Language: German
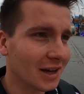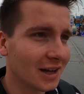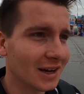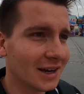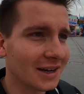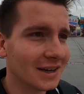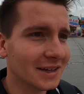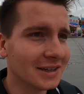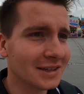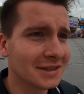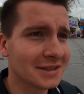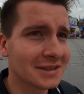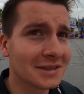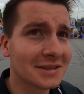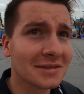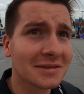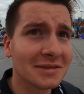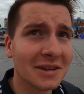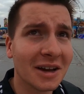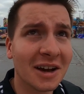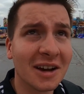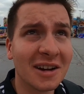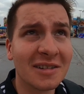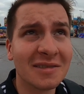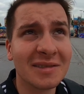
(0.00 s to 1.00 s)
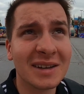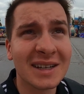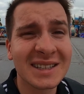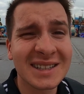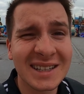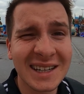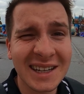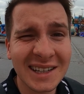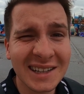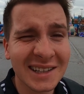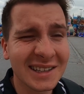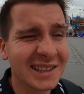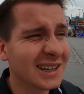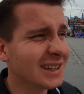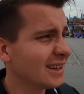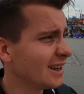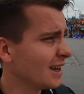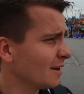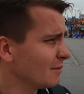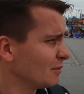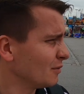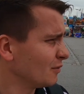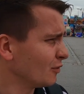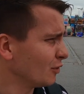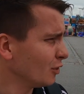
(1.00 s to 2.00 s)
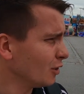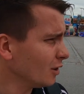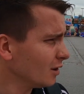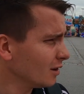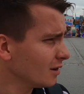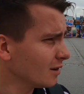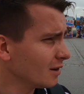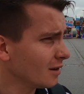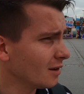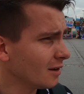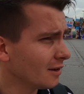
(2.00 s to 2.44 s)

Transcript: Allerdings, ja, es regnet halt nach wie vor.